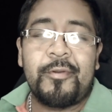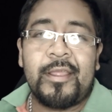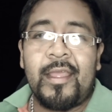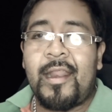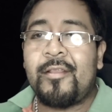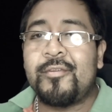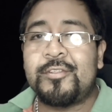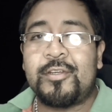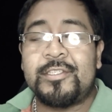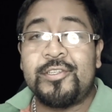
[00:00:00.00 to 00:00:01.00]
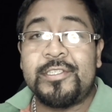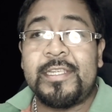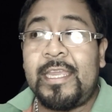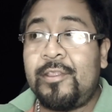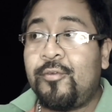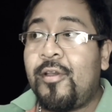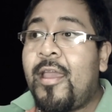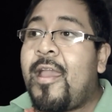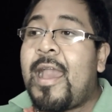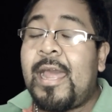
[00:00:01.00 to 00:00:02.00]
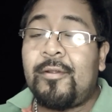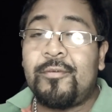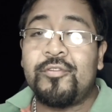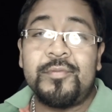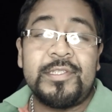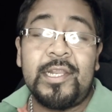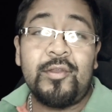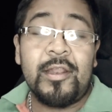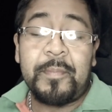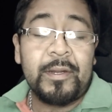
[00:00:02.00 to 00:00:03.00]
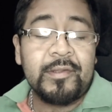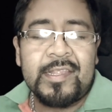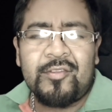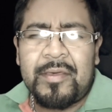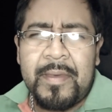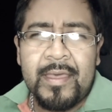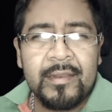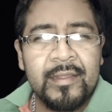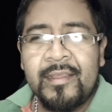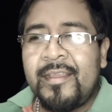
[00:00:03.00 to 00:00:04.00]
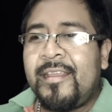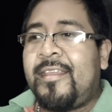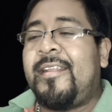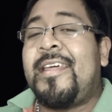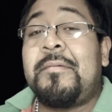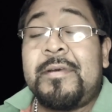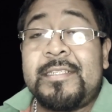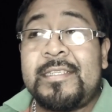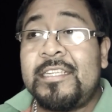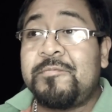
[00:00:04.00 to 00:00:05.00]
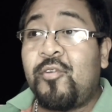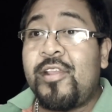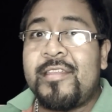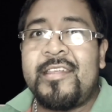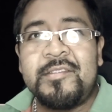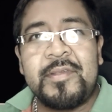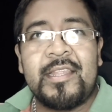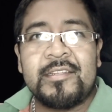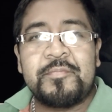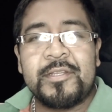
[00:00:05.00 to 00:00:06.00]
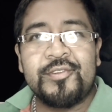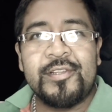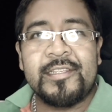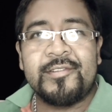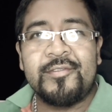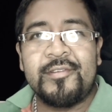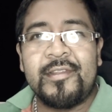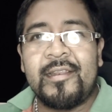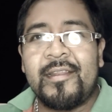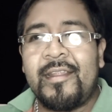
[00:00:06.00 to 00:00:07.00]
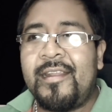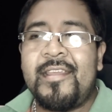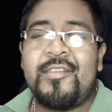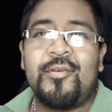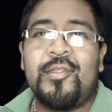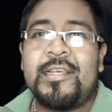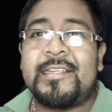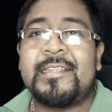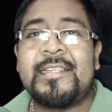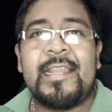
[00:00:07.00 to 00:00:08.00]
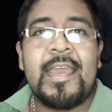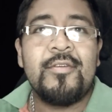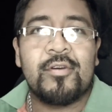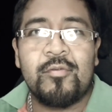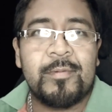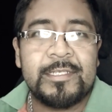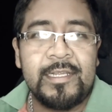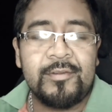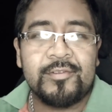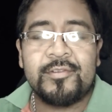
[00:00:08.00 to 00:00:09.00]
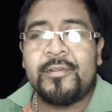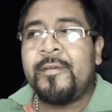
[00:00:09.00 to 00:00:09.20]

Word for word: Porque en algunas ocasiones he ido a algún domicilio y el perro está toda madre y nada más es por el chisme de las personas, ¿no? El, hecho de hacerse daño como vecinos.